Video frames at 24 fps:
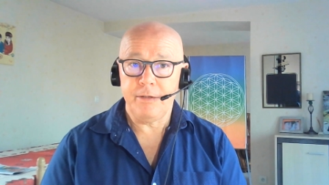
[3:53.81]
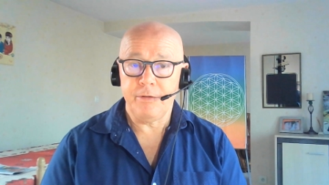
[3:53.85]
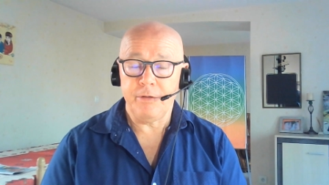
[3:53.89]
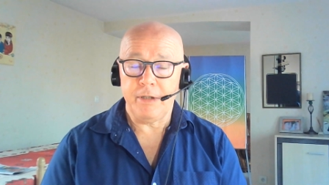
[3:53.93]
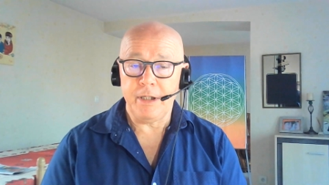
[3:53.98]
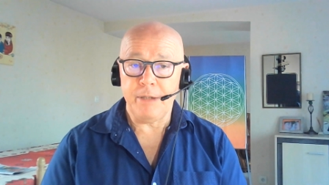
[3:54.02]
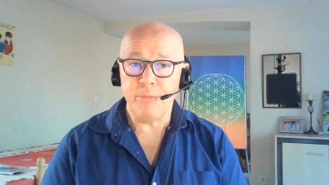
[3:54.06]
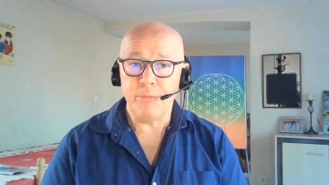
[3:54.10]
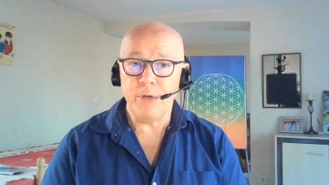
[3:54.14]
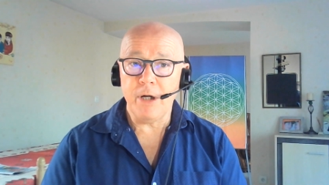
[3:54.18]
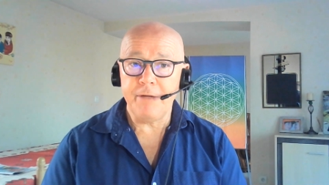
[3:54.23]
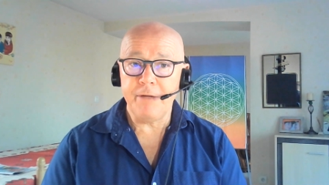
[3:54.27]
dans
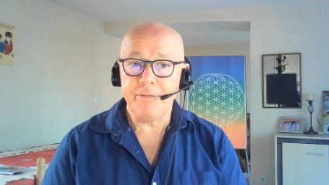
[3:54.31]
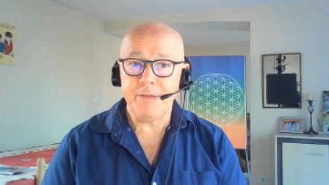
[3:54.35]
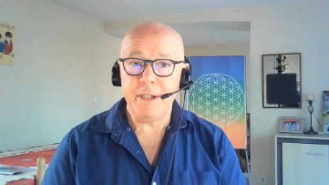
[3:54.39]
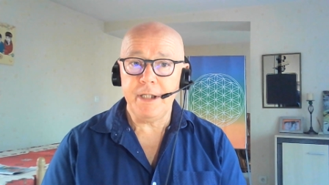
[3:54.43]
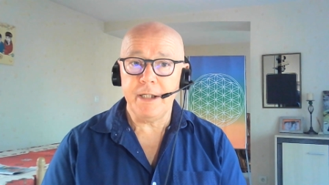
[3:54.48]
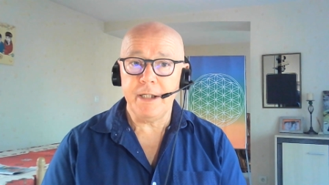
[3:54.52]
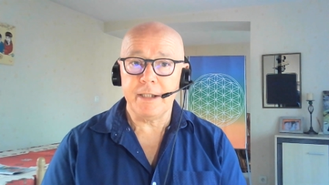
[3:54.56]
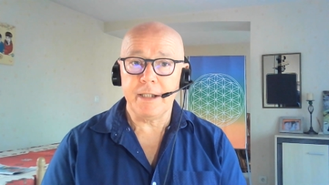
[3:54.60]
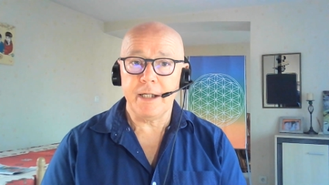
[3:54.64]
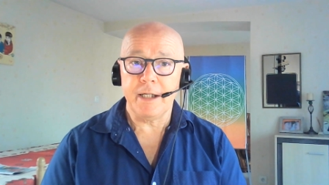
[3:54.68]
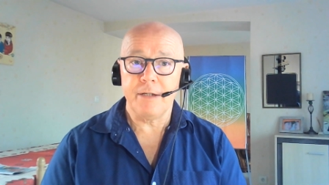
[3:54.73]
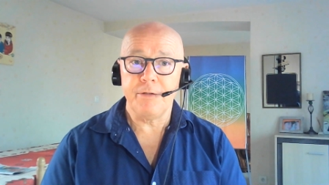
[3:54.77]
les mois à
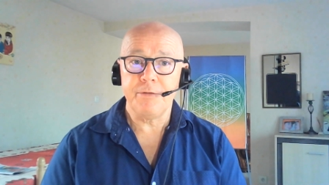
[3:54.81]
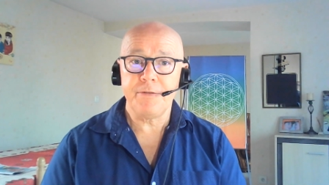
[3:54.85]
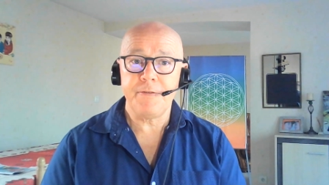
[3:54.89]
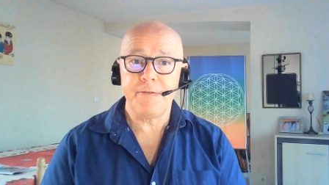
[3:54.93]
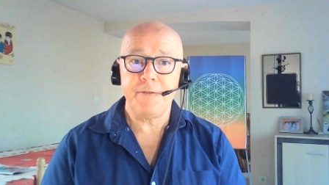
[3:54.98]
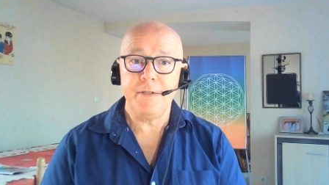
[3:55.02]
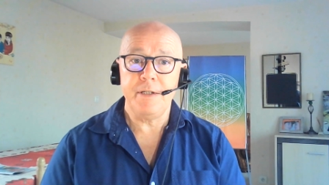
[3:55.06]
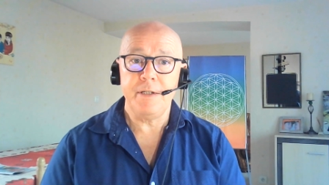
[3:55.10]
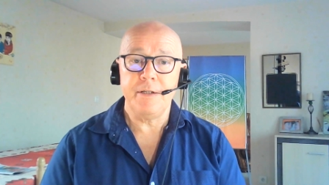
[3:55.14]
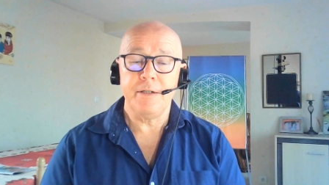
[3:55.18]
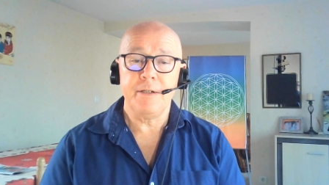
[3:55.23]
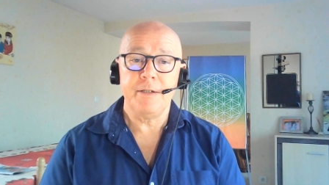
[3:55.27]
venir, il y aura
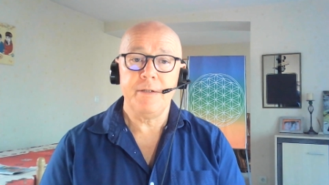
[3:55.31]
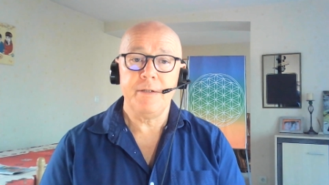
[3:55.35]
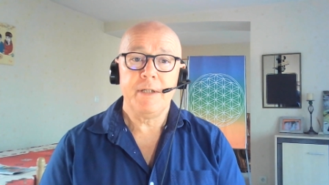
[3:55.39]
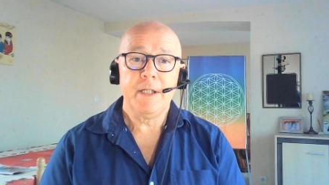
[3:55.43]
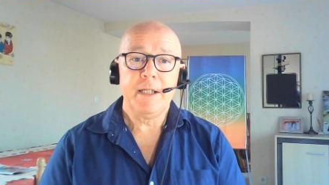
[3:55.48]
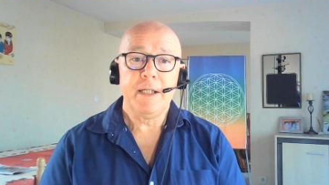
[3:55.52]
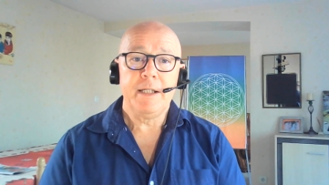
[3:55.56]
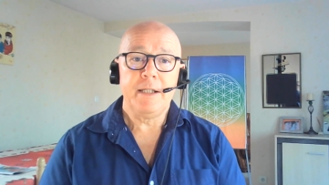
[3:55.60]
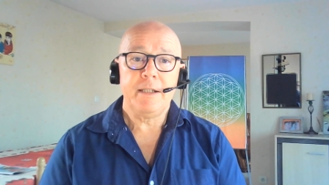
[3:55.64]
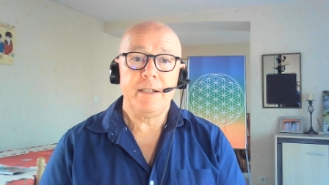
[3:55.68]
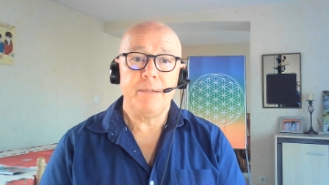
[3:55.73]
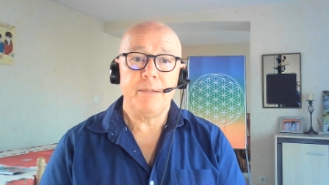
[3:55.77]
aussi euh,
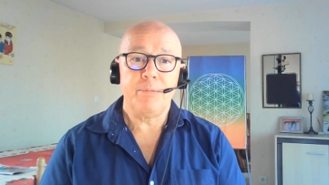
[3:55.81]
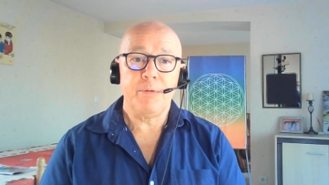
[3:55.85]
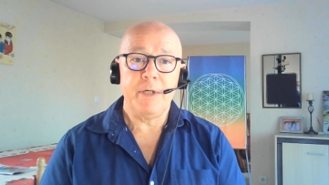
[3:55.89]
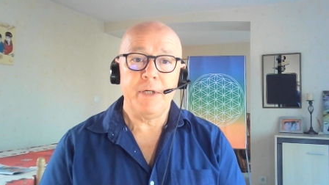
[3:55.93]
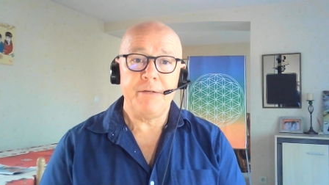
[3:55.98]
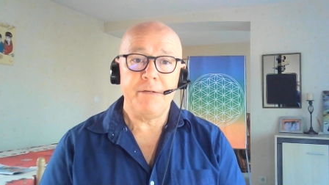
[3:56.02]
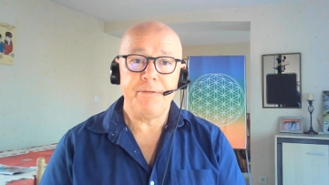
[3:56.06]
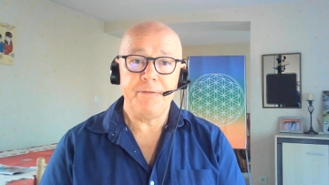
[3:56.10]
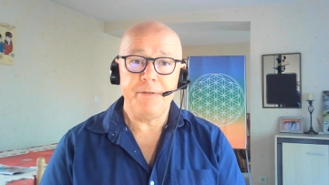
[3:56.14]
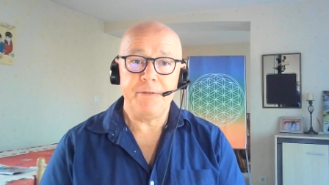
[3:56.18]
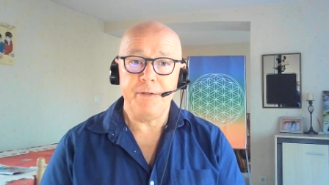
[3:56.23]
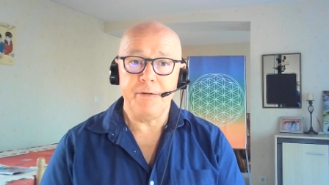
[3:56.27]
des
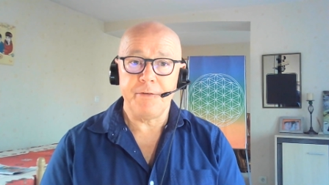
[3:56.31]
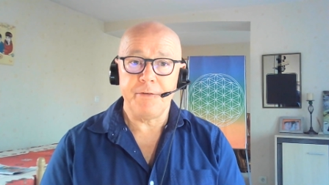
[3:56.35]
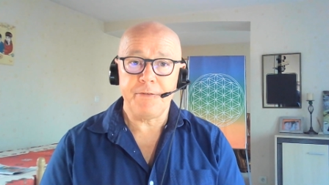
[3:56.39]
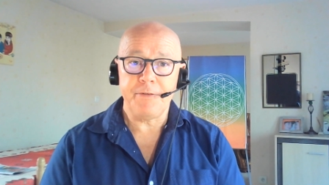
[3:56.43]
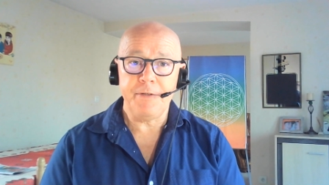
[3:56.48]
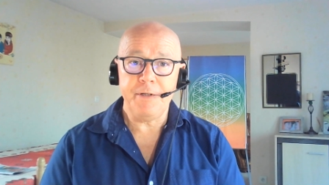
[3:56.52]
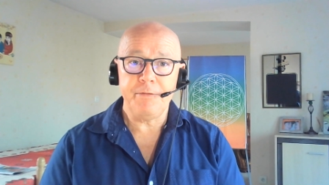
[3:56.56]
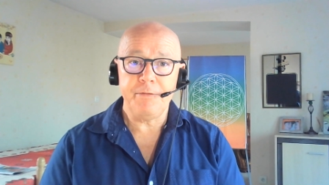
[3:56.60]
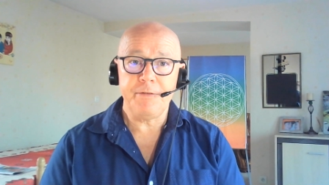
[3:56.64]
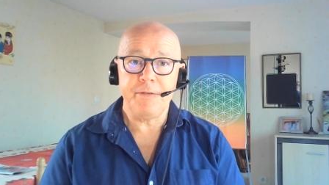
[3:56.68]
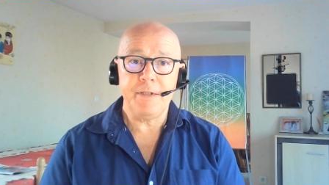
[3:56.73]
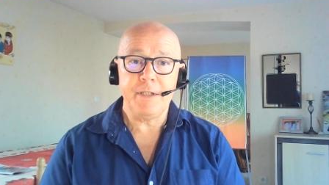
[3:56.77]
problèmes
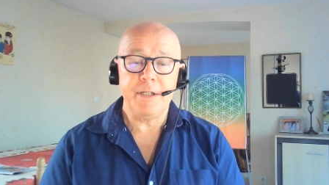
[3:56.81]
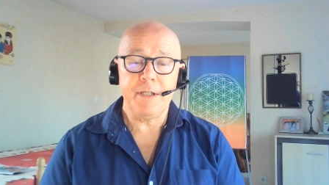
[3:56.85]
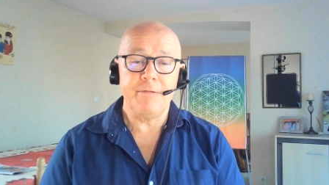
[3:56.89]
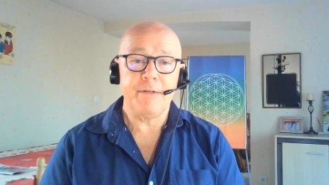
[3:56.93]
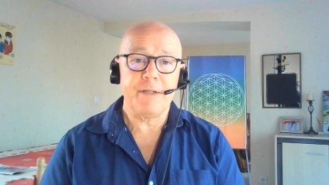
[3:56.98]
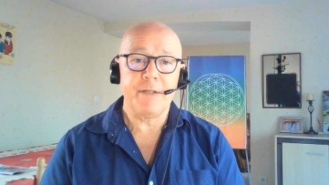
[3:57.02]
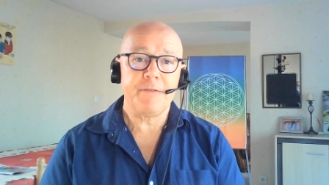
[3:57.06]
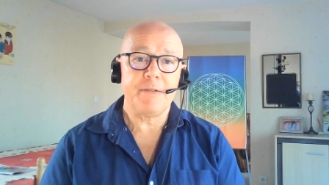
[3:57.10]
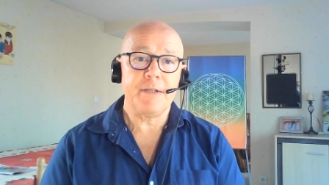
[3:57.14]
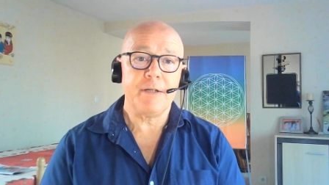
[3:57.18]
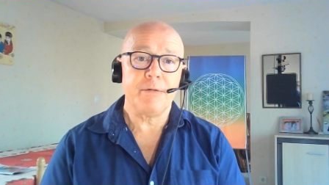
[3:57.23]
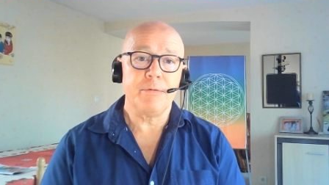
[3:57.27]
financiers aussi qui
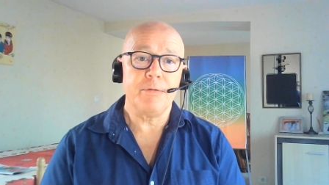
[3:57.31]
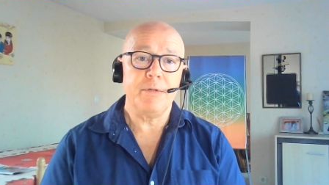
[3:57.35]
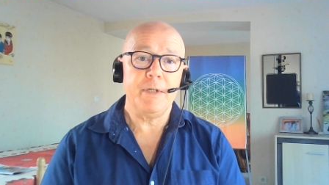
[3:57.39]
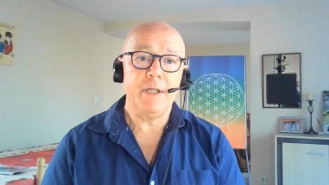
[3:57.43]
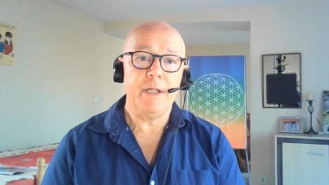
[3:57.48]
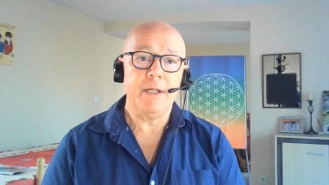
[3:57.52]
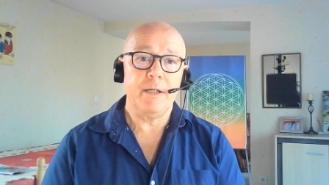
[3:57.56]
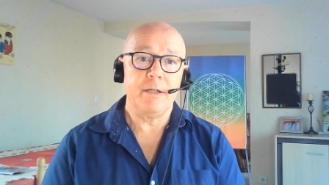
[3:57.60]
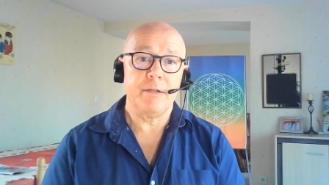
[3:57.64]
vont s'écrouler.